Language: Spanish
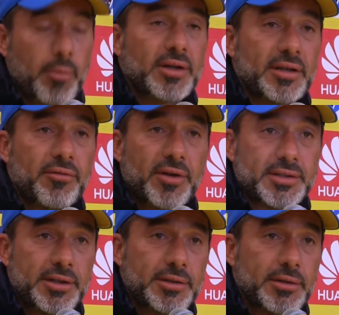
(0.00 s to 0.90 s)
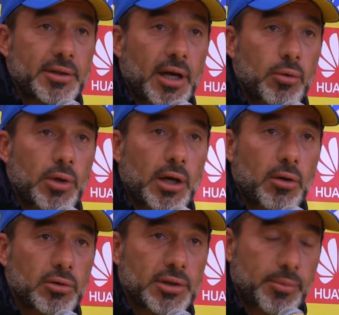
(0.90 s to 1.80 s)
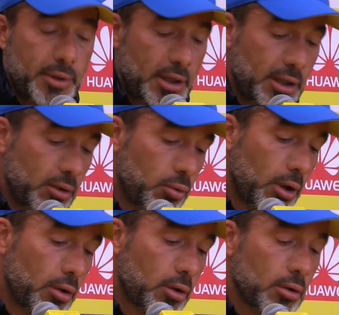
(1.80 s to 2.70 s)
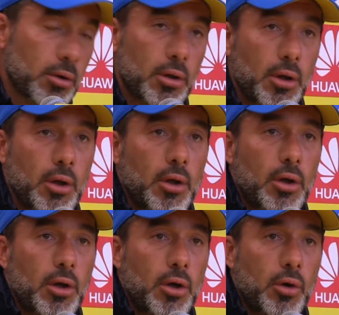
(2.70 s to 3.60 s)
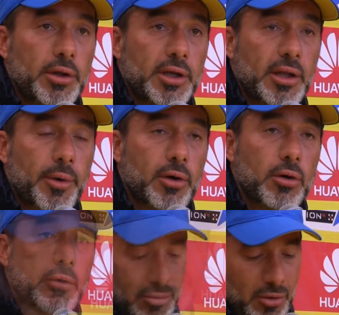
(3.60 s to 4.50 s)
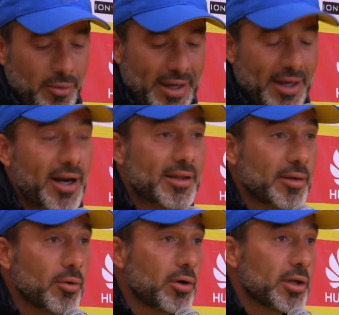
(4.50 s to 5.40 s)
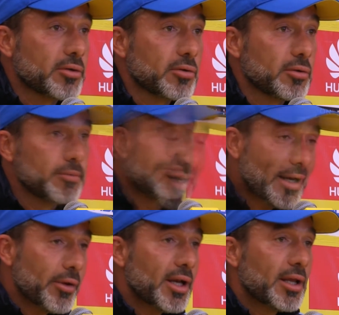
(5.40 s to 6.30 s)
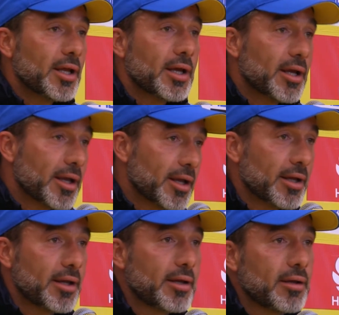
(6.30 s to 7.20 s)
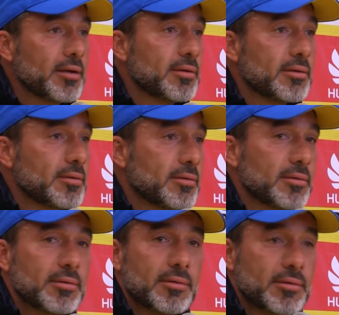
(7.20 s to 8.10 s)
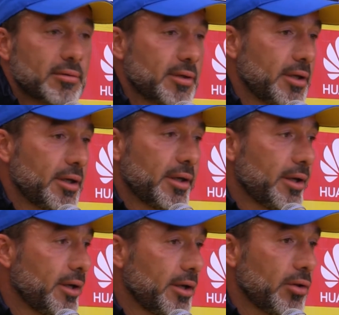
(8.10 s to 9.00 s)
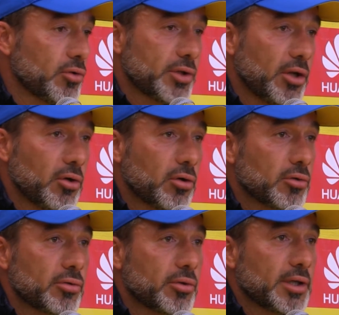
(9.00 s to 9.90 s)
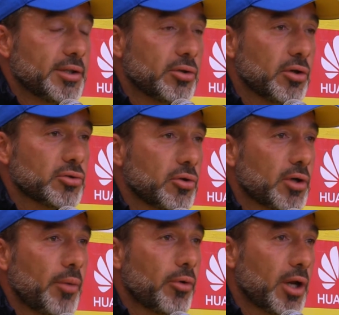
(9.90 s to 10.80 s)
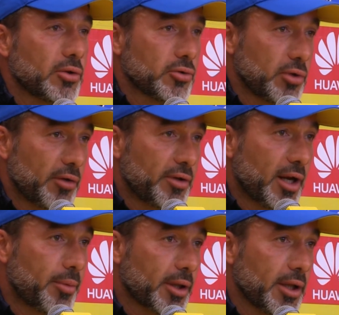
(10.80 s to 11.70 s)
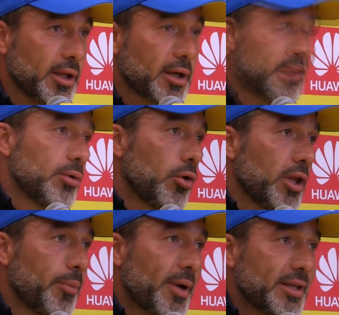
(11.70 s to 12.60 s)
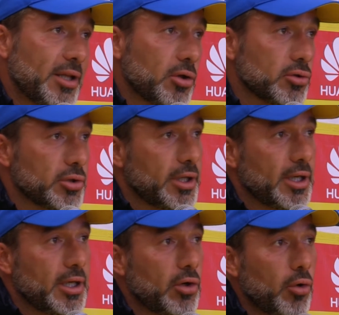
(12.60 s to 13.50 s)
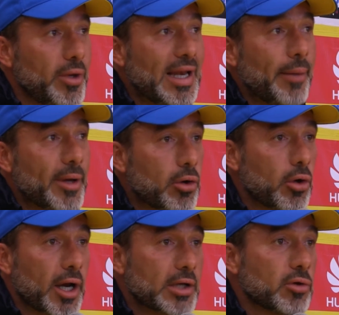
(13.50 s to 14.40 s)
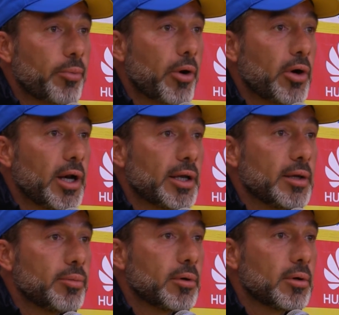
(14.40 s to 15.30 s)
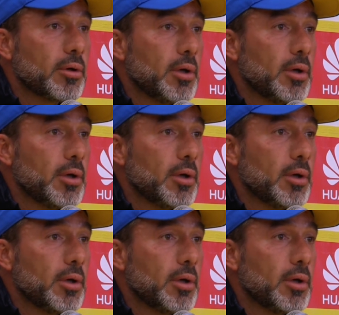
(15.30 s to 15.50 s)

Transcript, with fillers: más énfasis en algunas cosas para que el jugador lo entienda mejor. No me genera temor esto. América viene de, de dos años exitosos, dos campeonatos y una final perdida. Llevo 10 partidos y no vi la mejora que yo espero en el equipo.